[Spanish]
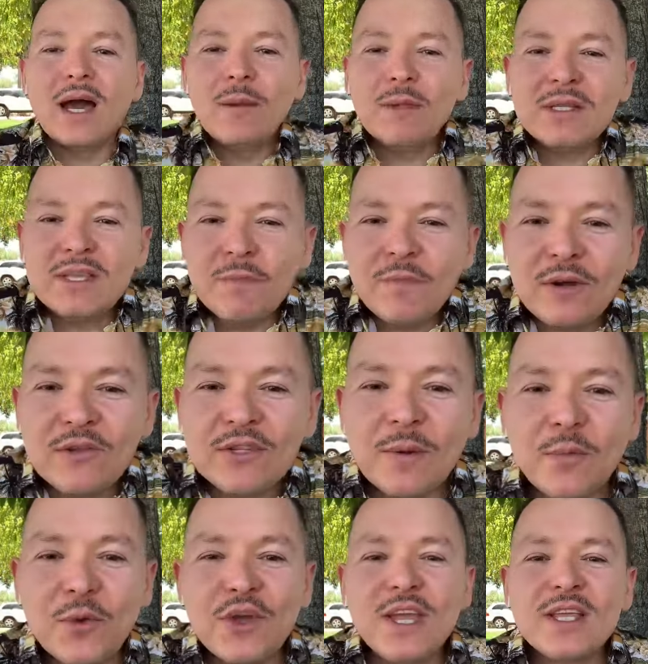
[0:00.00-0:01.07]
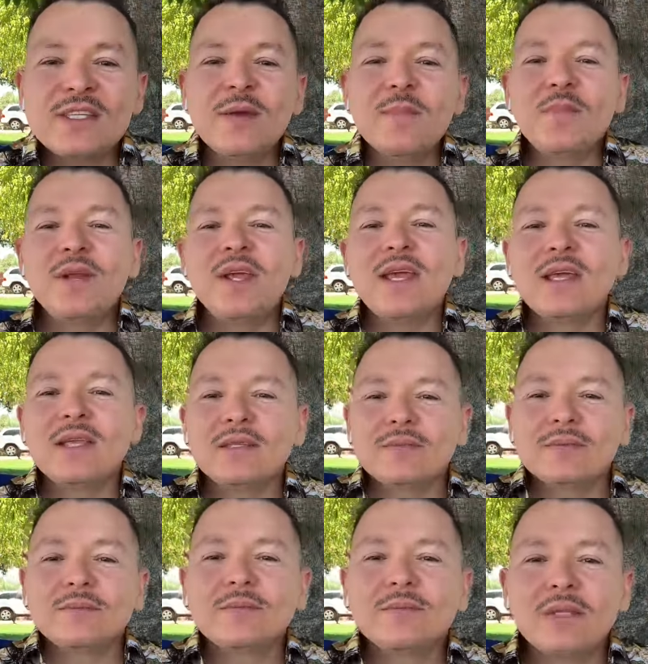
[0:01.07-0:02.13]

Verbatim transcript: Alma siempre nos apoya, siempre,